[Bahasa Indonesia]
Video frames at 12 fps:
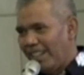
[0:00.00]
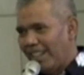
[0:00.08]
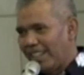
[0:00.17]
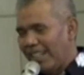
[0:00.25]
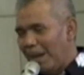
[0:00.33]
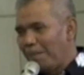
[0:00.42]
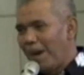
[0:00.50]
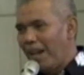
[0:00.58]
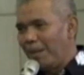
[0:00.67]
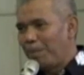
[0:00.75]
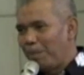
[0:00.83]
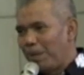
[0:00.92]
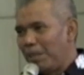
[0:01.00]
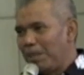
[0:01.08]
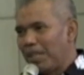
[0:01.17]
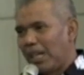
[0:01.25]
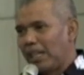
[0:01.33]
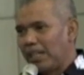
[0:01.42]
Nah, kenapa LPPD
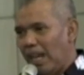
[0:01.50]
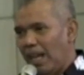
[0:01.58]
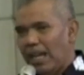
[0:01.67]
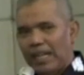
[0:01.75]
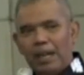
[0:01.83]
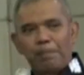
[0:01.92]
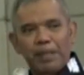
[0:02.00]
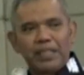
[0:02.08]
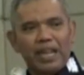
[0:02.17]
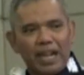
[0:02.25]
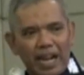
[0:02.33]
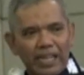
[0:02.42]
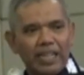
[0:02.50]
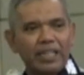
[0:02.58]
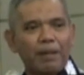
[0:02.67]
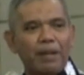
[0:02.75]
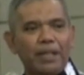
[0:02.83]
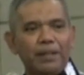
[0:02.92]
bisa rendah? Karena perencanaannya yang
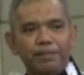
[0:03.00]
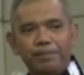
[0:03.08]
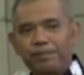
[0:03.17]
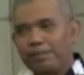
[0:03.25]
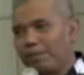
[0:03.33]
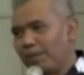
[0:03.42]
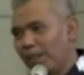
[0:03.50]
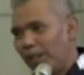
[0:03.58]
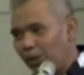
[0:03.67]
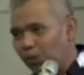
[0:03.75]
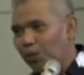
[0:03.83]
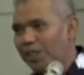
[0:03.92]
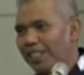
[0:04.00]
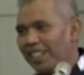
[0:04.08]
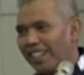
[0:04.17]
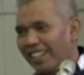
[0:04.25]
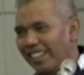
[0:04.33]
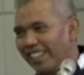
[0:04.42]
baik. Itu kunci.
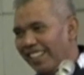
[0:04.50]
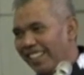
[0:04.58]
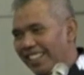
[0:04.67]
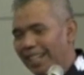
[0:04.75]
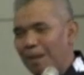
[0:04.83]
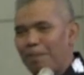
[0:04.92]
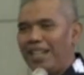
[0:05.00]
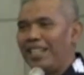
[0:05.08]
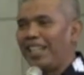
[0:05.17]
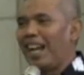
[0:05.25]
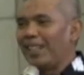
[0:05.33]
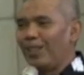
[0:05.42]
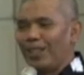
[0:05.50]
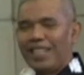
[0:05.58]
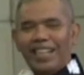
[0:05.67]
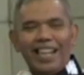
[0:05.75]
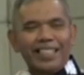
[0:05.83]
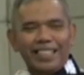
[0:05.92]
Kenapa
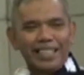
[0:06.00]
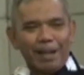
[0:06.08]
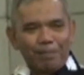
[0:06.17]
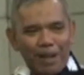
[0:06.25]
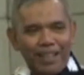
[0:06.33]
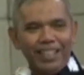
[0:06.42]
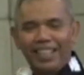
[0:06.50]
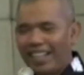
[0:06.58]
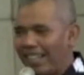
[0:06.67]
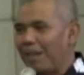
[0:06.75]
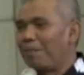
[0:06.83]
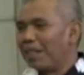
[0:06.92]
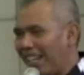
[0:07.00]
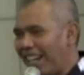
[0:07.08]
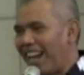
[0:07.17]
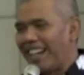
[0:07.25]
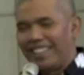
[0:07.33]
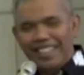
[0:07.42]
indikatornya tidak tercapai? Karena
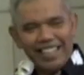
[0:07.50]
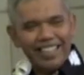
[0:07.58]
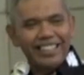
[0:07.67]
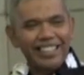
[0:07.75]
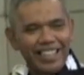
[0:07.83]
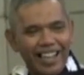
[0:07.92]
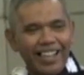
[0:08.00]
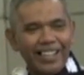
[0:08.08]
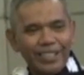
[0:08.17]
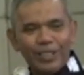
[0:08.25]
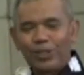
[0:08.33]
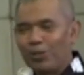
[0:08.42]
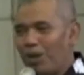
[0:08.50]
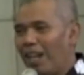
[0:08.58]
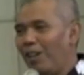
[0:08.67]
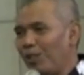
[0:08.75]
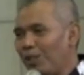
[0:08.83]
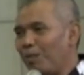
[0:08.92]
perencanaan yang tidak
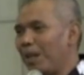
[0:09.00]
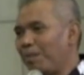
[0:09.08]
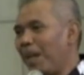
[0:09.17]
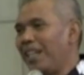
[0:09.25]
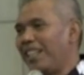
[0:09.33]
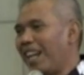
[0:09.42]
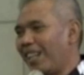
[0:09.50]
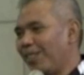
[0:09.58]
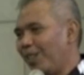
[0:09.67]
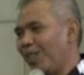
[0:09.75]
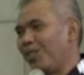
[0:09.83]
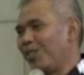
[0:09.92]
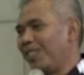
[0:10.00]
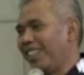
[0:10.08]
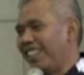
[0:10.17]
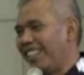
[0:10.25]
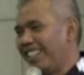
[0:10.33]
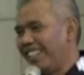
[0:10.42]
sesuai untuk mencapai indikator itu
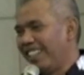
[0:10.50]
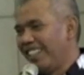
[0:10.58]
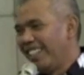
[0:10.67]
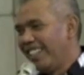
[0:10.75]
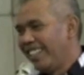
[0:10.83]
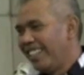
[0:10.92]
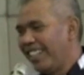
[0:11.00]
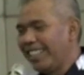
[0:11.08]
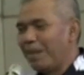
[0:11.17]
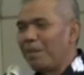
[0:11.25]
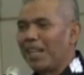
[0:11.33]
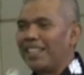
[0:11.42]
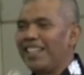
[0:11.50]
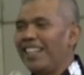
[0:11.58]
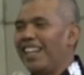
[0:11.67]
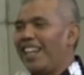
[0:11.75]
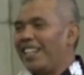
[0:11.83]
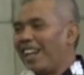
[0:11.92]
sendiri. Jadi kita bekerja
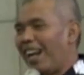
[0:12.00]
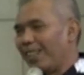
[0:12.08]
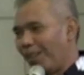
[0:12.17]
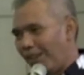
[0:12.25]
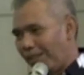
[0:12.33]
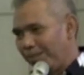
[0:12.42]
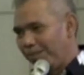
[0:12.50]
dengan indikator.